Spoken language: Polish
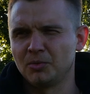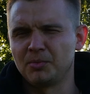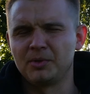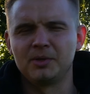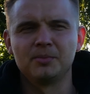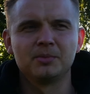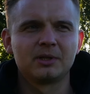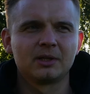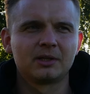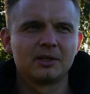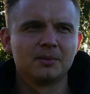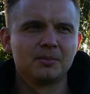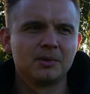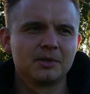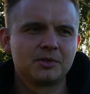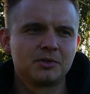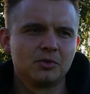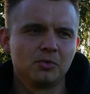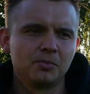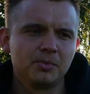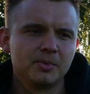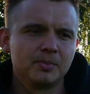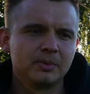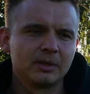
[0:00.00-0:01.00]
Lubimy takie
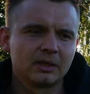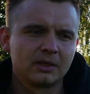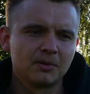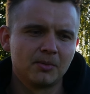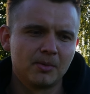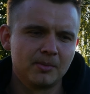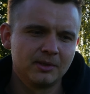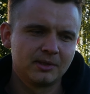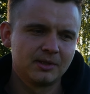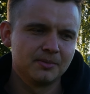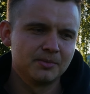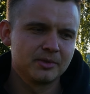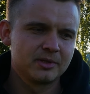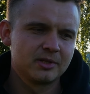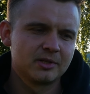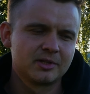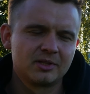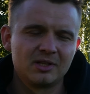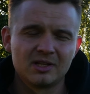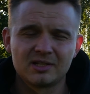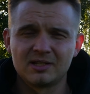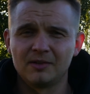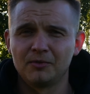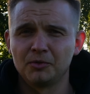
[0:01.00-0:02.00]
mecze, lubimy takie momenty.
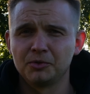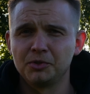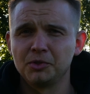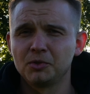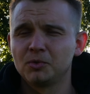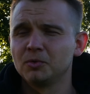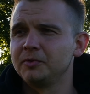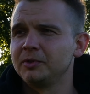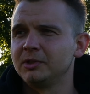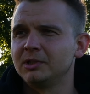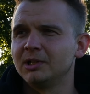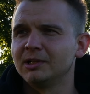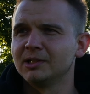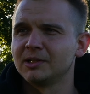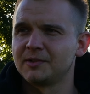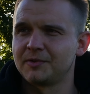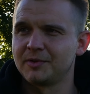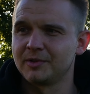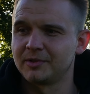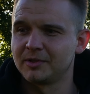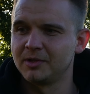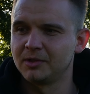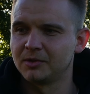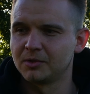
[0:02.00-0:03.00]
Myślę, że dla zawodników i dla nas
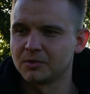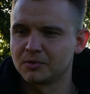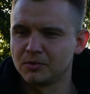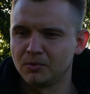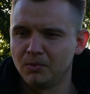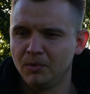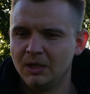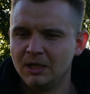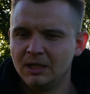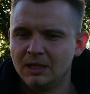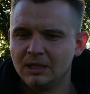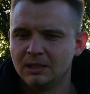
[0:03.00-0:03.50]
wszystkich to są